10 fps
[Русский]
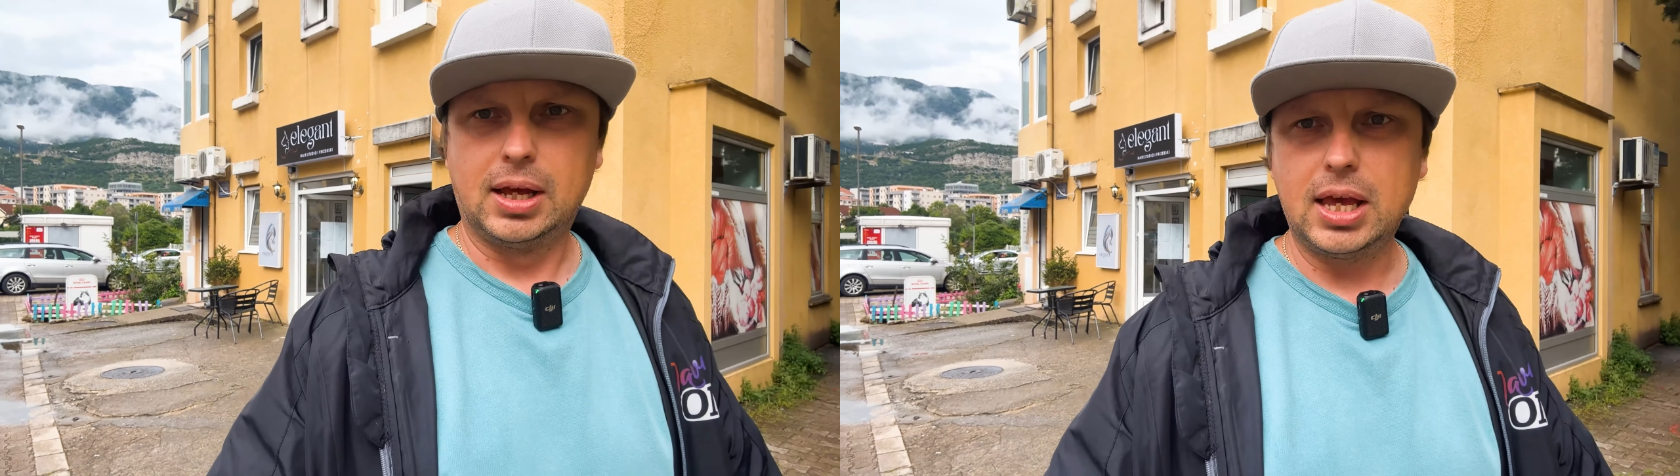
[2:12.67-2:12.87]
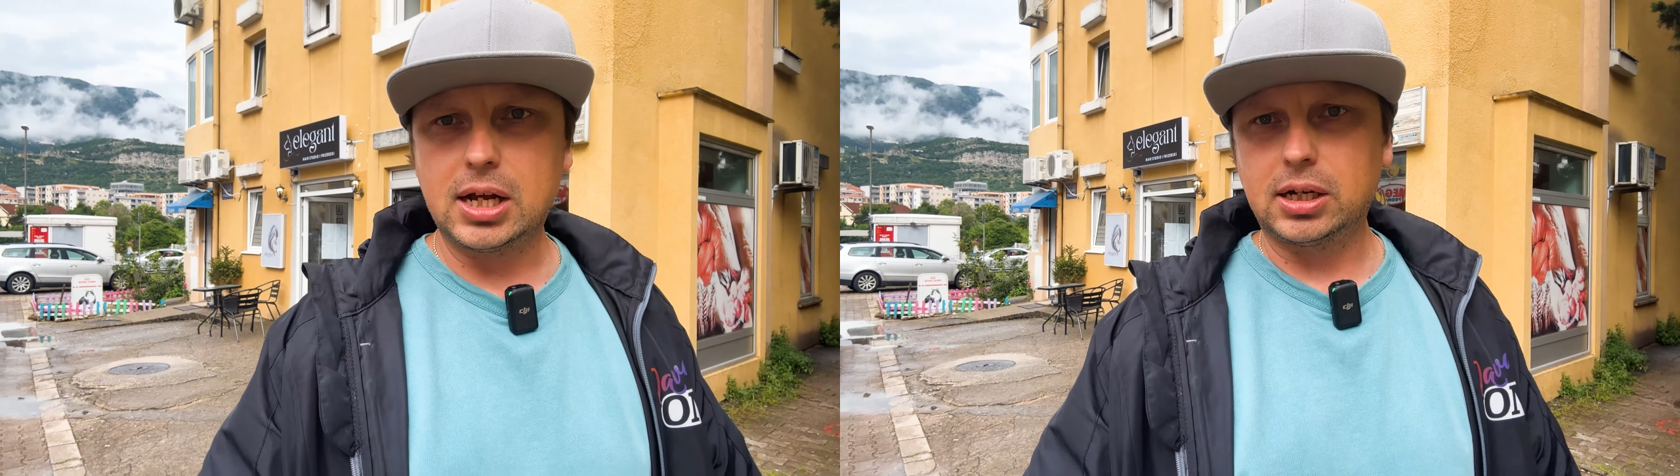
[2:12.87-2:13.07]

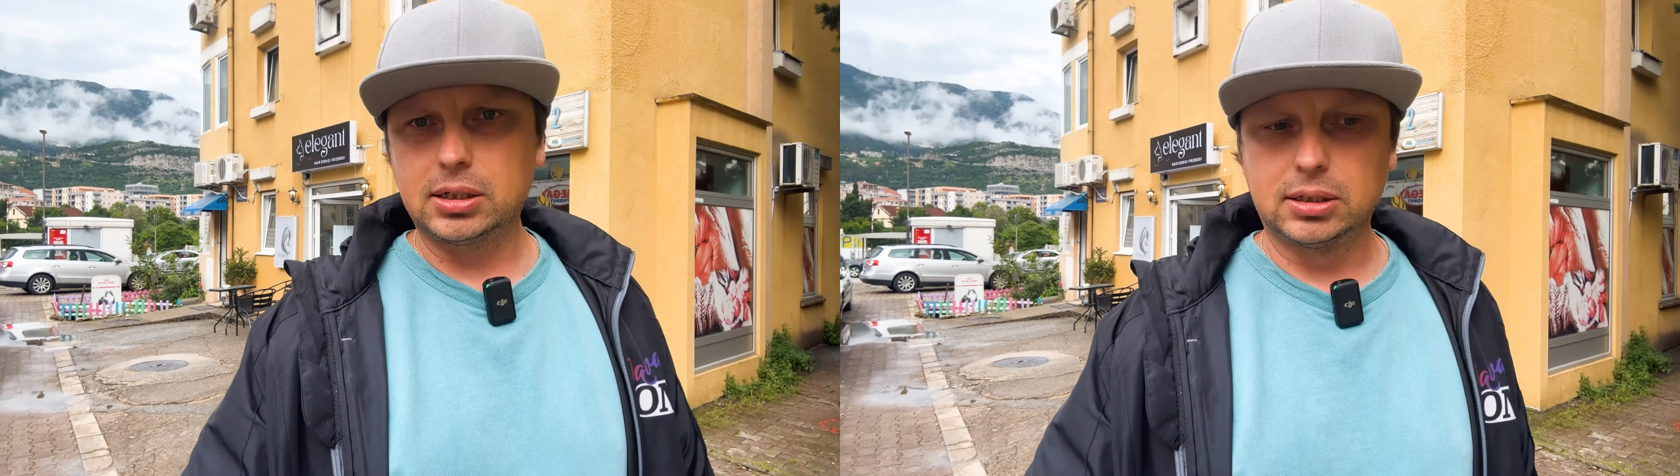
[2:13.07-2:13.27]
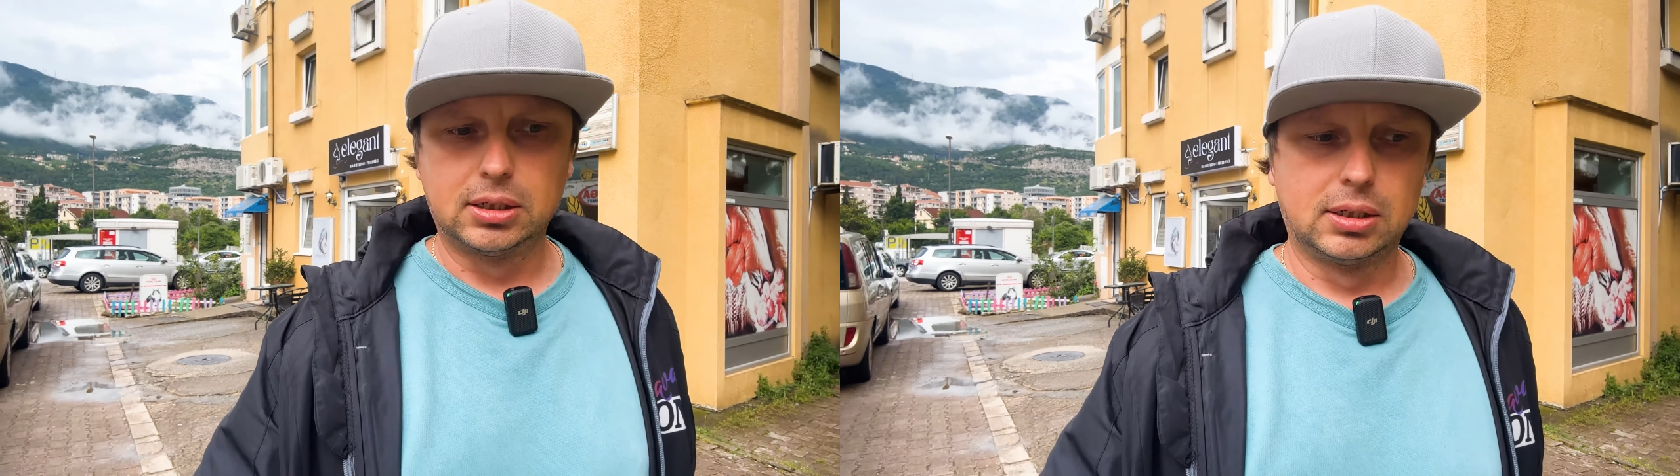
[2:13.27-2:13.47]

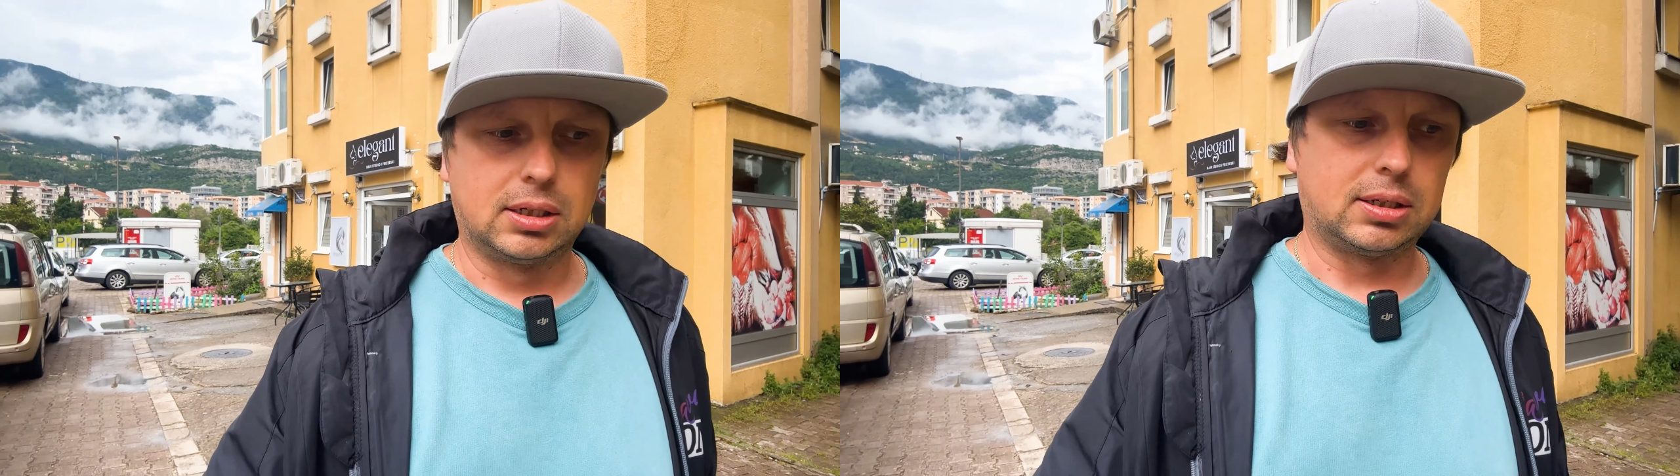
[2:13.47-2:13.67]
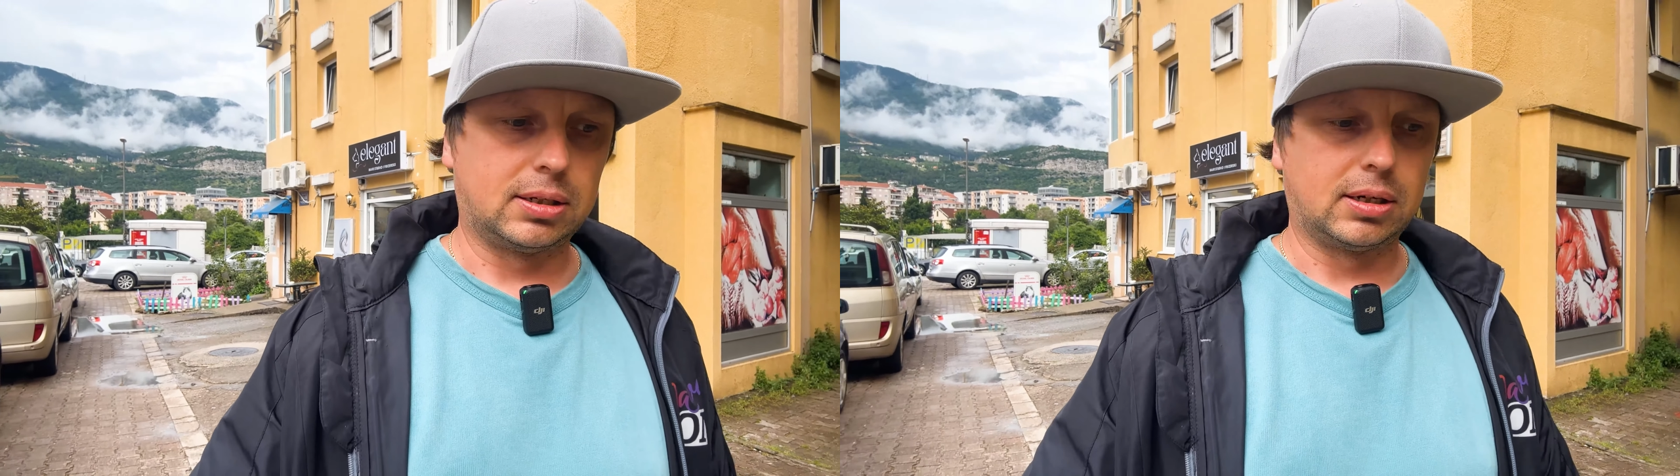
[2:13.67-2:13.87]
игры,
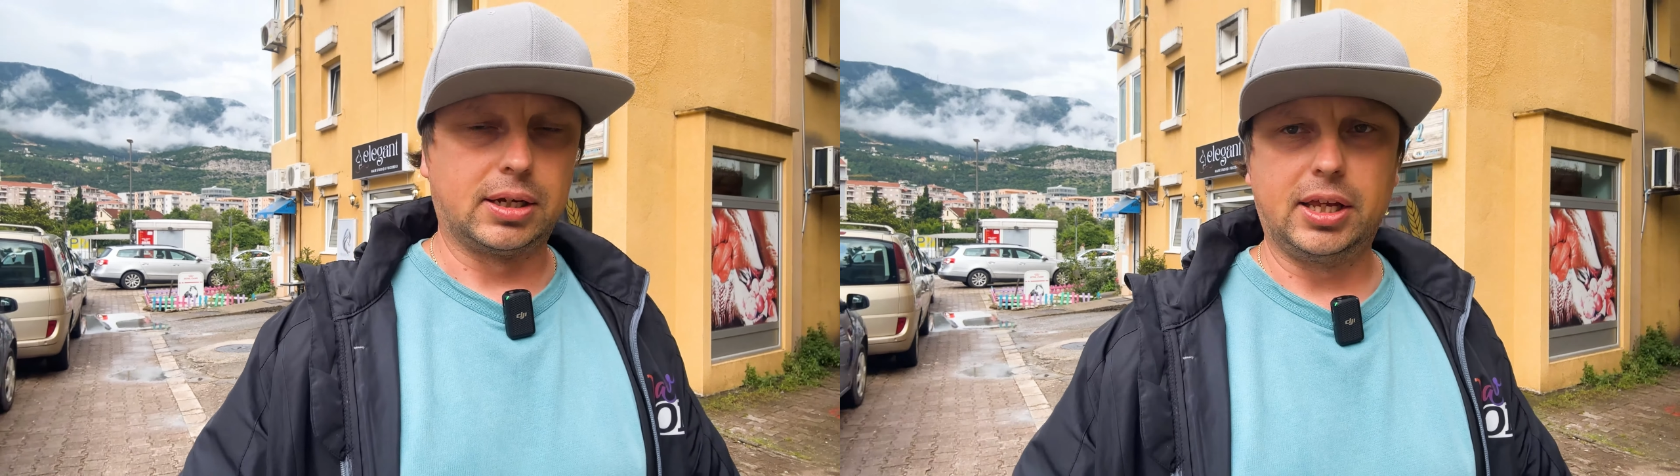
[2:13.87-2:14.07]
э,